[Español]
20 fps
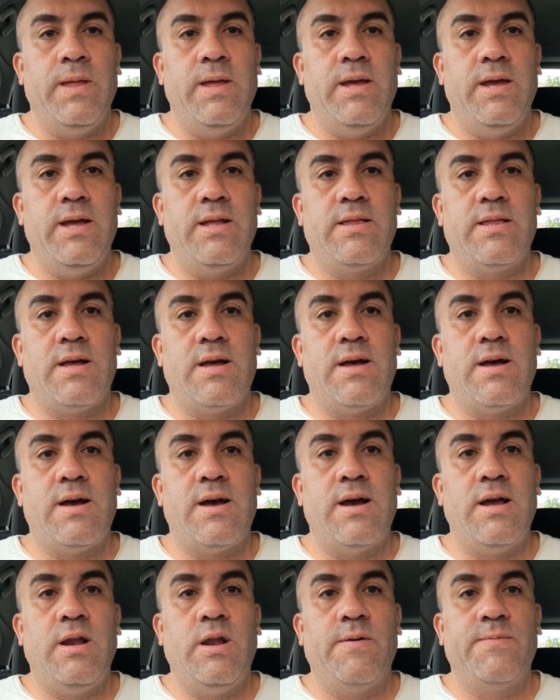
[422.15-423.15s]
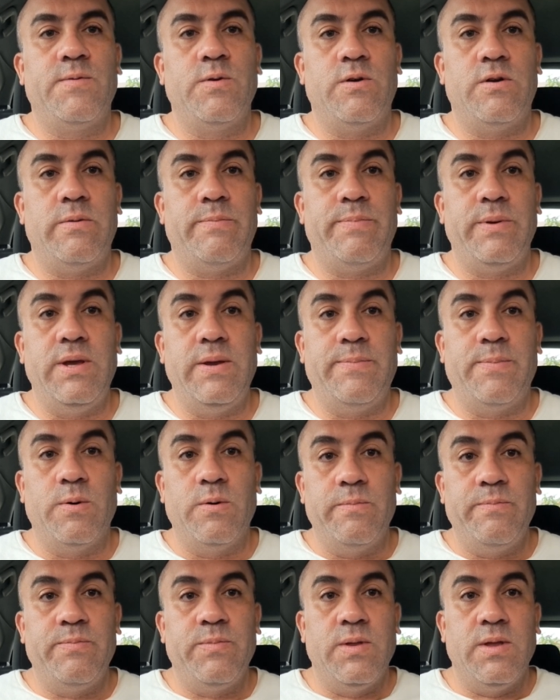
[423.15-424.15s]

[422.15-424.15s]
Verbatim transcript: Está I Love to Hurt People,